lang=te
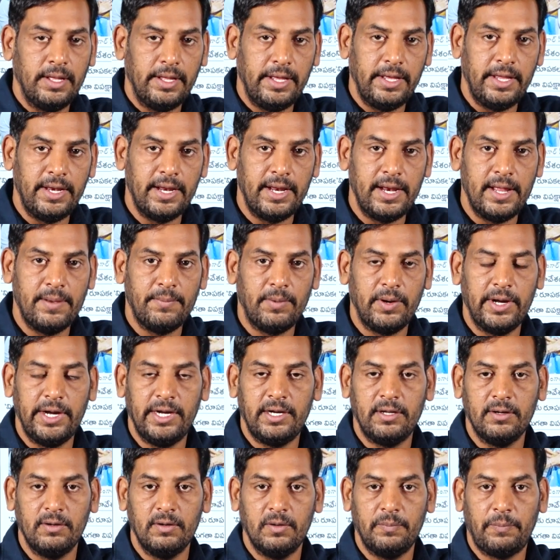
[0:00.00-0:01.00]
ఈయననేమో
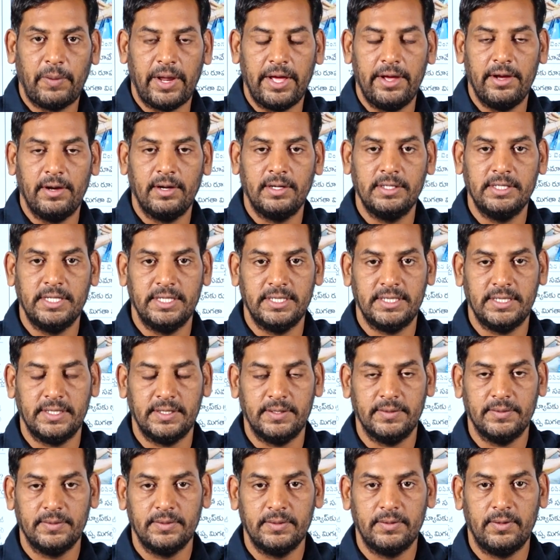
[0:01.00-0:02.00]
ఇటు ప్రయోగం
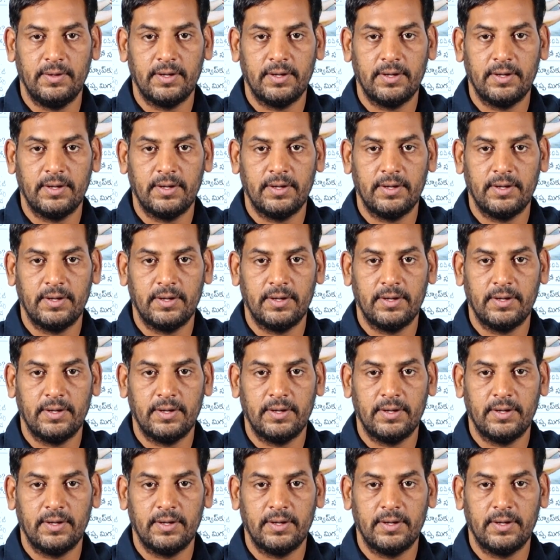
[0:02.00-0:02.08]
చేసిండు